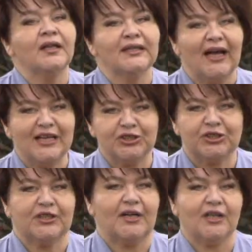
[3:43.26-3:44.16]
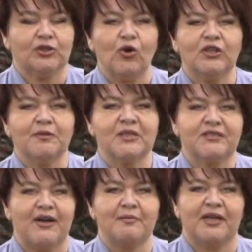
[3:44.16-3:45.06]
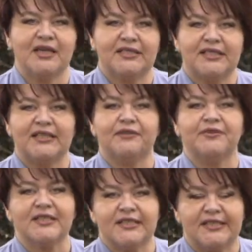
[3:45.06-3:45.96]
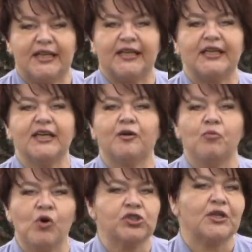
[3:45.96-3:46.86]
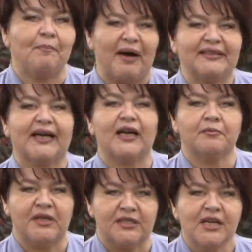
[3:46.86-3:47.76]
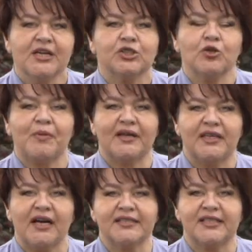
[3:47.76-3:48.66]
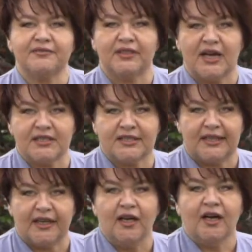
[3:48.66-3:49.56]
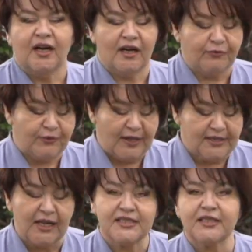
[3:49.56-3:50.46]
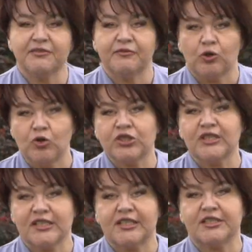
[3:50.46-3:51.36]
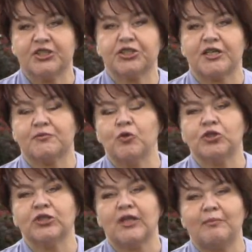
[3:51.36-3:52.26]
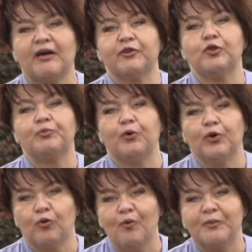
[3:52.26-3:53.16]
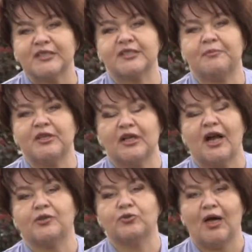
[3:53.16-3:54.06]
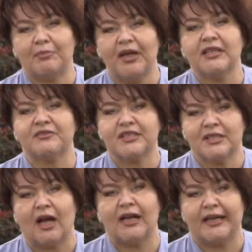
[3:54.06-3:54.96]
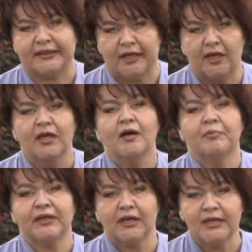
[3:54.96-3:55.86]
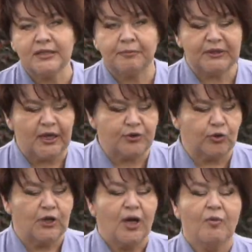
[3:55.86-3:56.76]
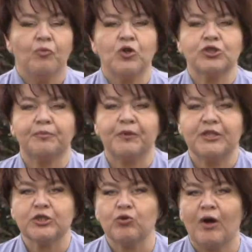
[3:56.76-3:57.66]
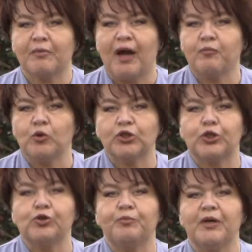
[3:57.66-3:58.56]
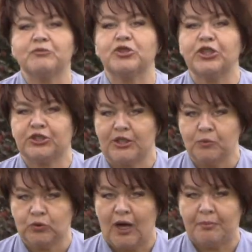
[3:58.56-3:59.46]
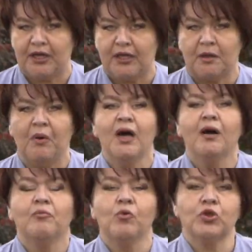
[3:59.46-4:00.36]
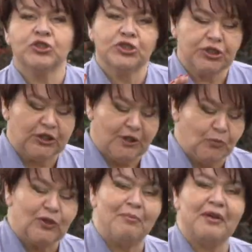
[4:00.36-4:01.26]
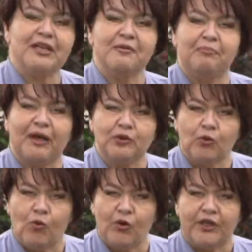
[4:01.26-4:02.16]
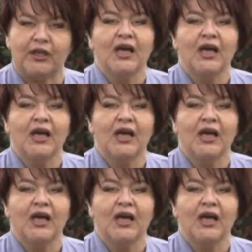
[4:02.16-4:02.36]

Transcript: Дальше, как только мы с вами растения высадили, их можно подкормить чтобы они активно росли. А, в фазе активного роста, если сейчас, можно добавить любое комплексное минеральное удобрение весна-лето. Прекрасно подойдет. Можно по листу обработать любым жидким удобрением. Можно жидким удобрением под корень.